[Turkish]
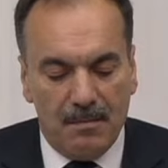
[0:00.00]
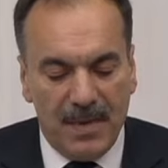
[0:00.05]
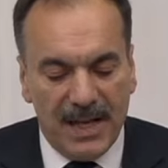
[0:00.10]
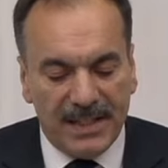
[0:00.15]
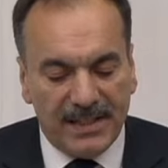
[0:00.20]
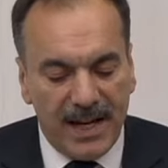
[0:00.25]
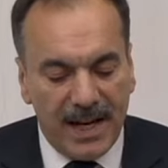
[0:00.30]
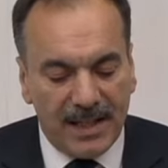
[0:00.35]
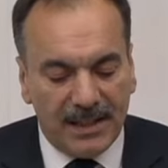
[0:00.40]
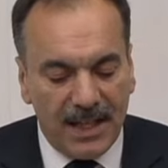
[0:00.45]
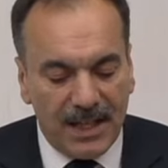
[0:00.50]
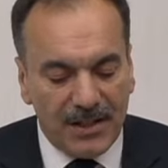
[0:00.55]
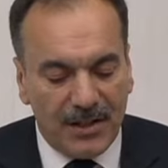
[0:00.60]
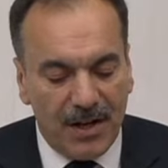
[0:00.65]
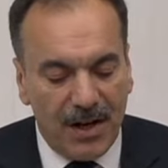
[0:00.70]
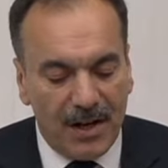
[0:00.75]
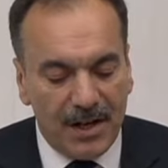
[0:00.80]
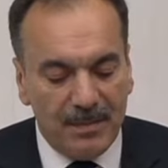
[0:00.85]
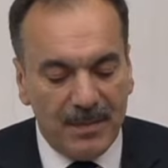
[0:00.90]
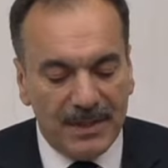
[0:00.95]

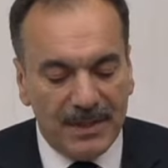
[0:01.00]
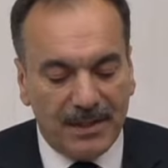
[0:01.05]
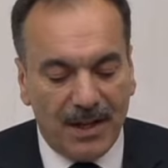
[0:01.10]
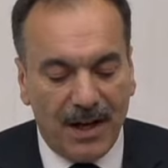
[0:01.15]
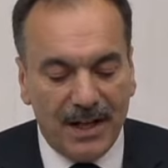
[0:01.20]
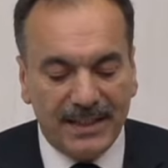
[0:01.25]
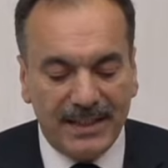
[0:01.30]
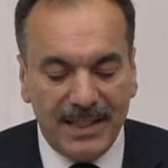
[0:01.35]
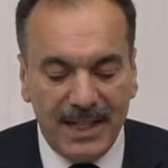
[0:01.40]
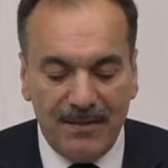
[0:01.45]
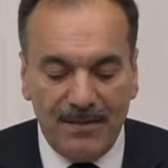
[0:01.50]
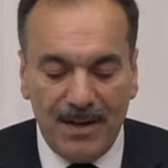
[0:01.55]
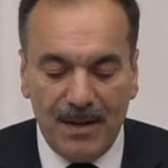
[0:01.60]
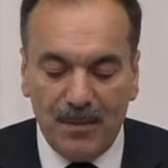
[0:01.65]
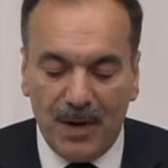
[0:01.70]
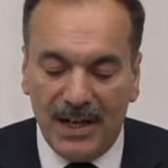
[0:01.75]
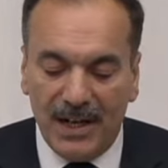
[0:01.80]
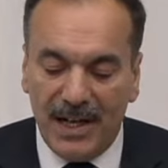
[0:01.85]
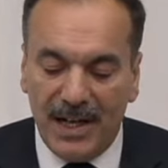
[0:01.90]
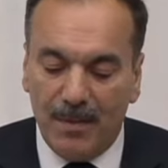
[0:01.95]
Meslektaşlarımız Hazine
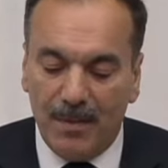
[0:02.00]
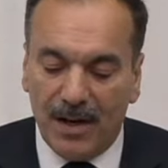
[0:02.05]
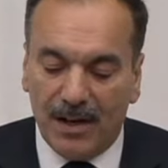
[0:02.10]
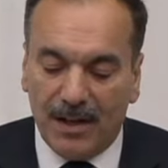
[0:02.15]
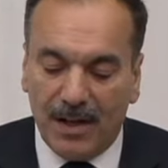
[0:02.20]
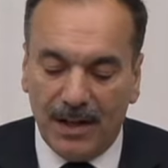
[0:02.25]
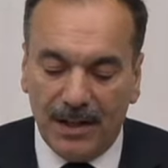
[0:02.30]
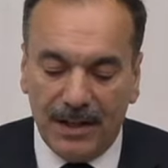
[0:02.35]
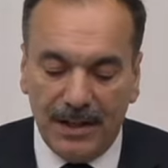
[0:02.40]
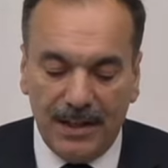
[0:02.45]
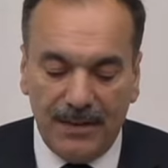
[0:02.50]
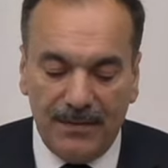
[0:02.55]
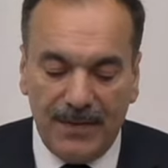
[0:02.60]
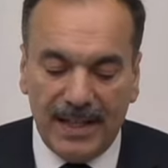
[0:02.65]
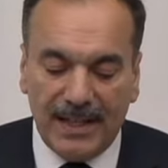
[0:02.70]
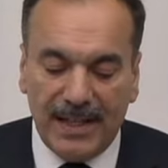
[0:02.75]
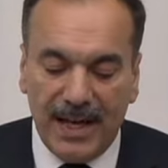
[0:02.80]
ve Maliye Bakanlığı